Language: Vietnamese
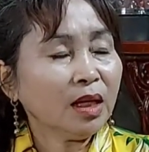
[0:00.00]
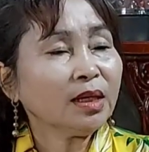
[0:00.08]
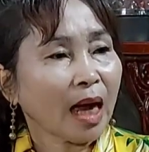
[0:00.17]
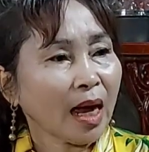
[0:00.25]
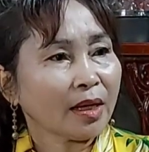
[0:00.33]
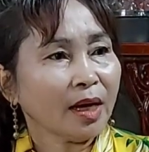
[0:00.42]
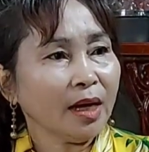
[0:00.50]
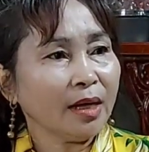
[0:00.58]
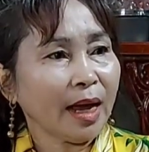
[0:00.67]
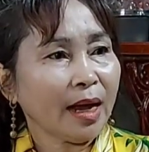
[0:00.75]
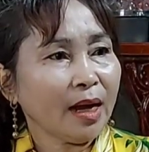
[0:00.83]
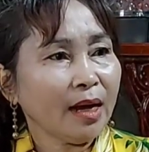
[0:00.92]
Thế thời kỳ
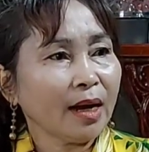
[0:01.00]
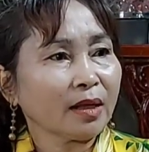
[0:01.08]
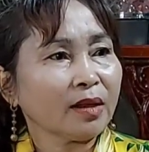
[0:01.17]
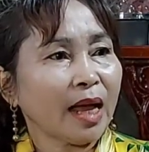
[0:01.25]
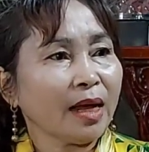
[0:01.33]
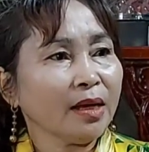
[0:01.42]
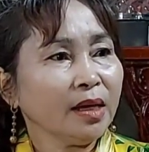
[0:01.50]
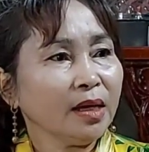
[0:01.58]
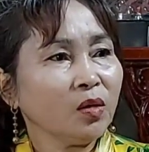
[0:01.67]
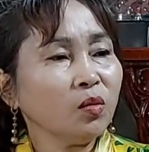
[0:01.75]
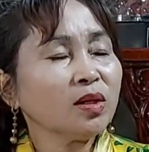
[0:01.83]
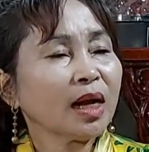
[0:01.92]
này đó là tại
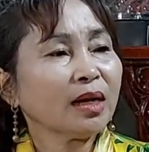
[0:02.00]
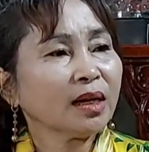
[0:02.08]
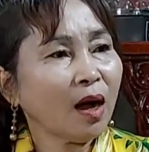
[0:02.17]
vì chúng sanh